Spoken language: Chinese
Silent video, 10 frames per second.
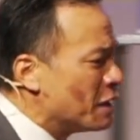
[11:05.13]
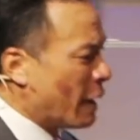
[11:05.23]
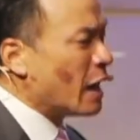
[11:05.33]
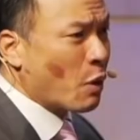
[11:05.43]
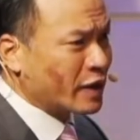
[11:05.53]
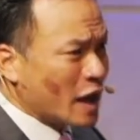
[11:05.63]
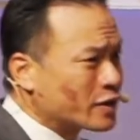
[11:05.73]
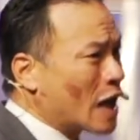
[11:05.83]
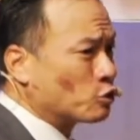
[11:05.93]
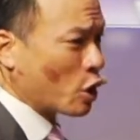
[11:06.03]
你每天晚上要
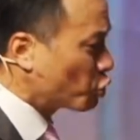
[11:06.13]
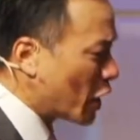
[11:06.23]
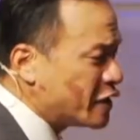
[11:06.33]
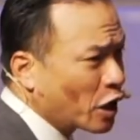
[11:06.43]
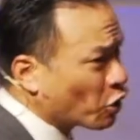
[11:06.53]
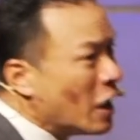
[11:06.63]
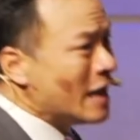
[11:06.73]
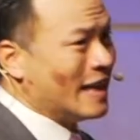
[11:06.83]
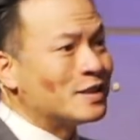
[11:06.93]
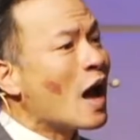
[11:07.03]
上床睡觉的时候，
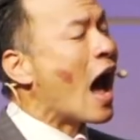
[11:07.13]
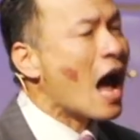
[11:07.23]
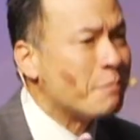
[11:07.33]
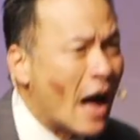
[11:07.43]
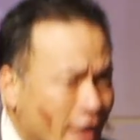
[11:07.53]
你是害怕